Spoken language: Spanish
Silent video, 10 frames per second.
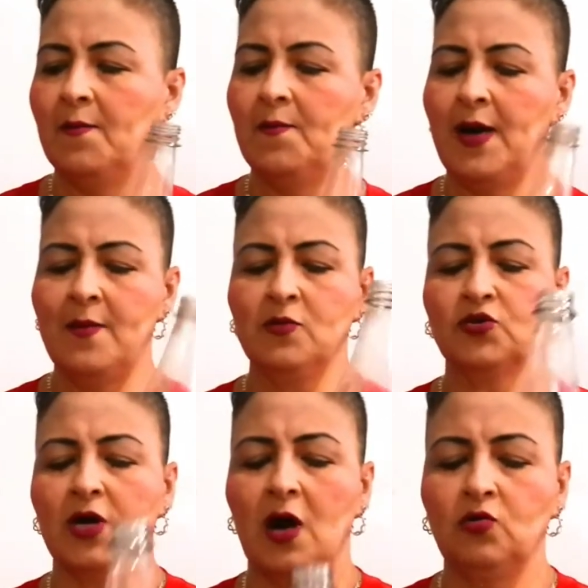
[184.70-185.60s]

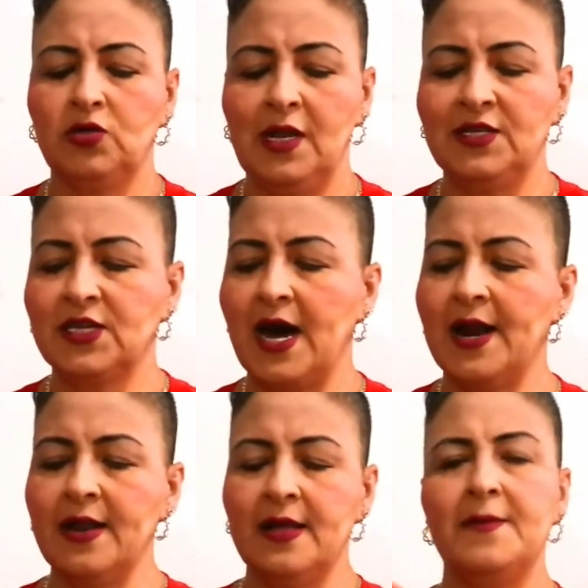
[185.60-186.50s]
vamos a
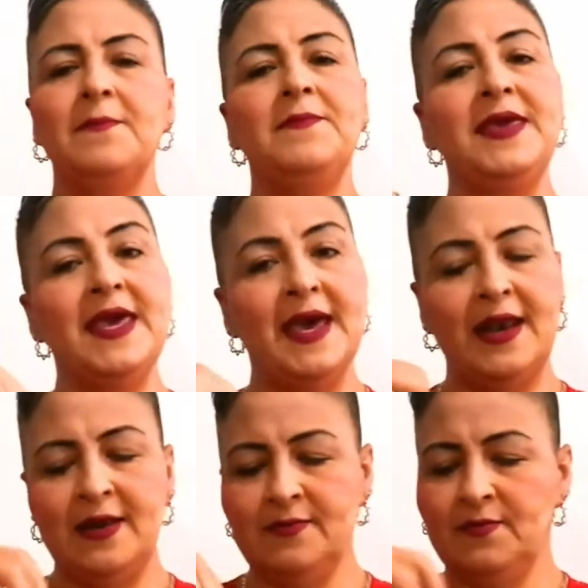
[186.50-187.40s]
utilizar
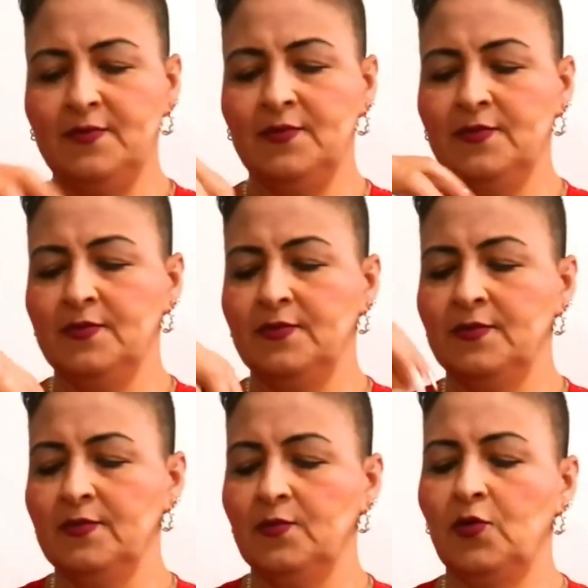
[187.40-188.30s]
miel,
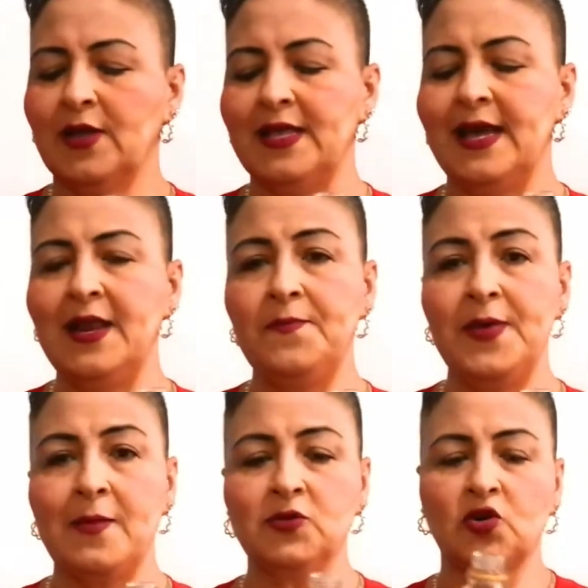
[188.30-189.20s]
porque ya
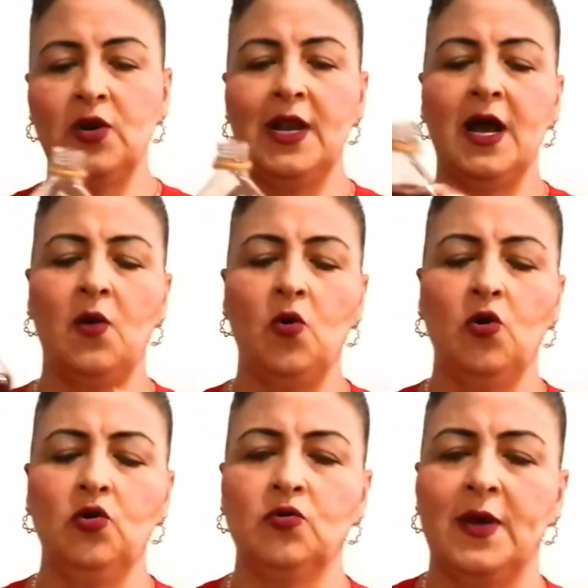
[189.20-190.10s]
limpiamos con el
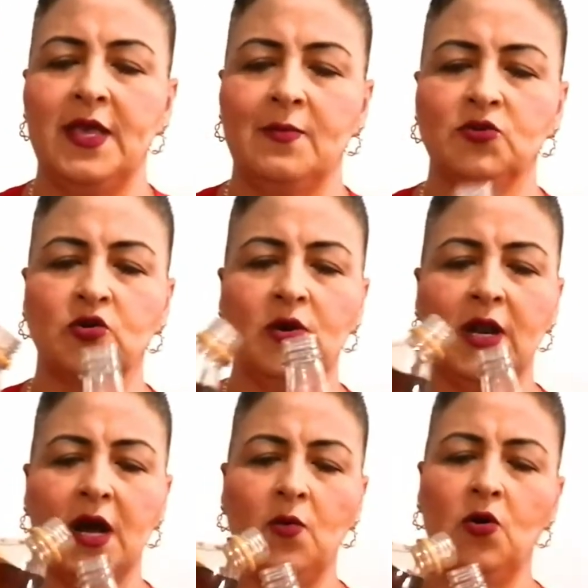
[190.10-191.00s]
jabón, nos bañamos con
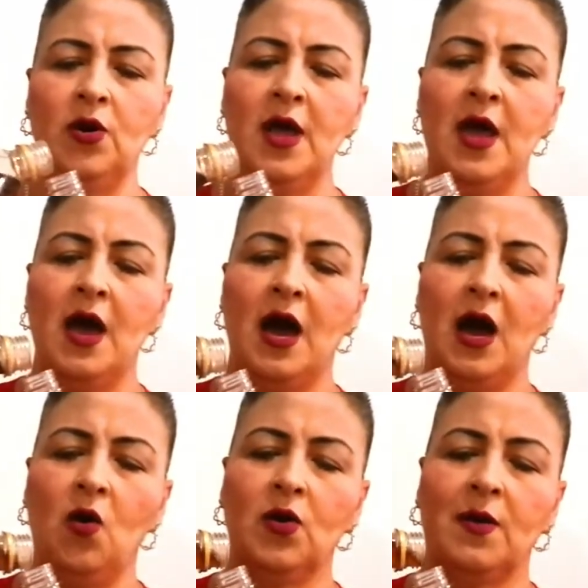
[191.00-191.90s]
el jabón,
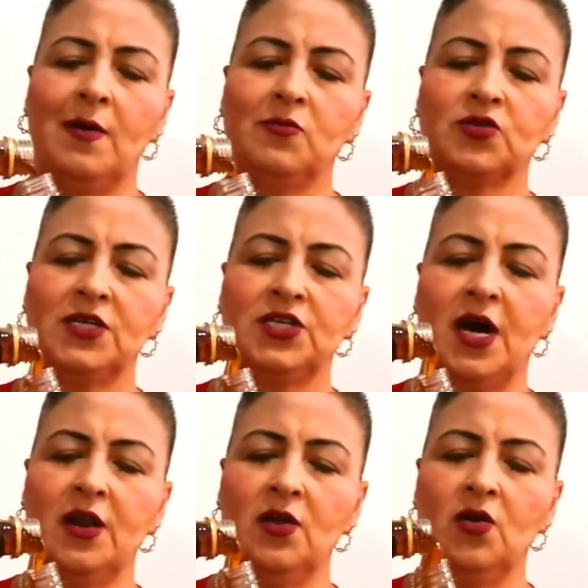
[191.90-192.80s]
ahora vamos a
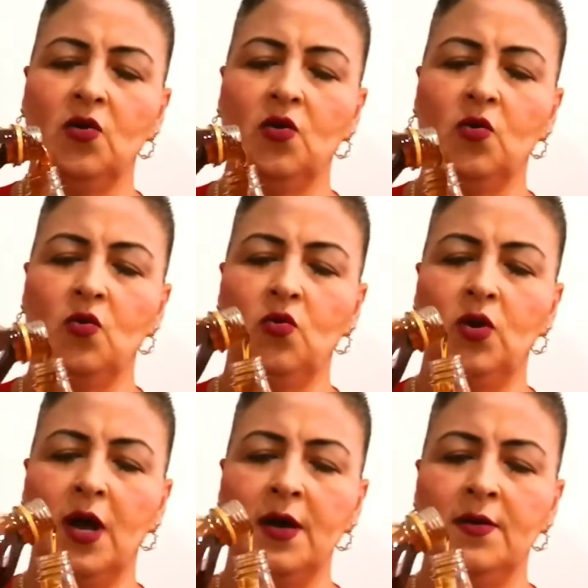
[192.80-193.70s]
echar
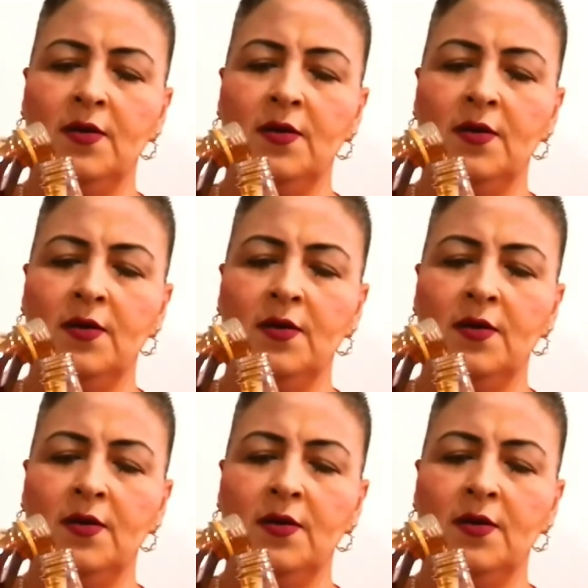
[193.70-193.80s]
una,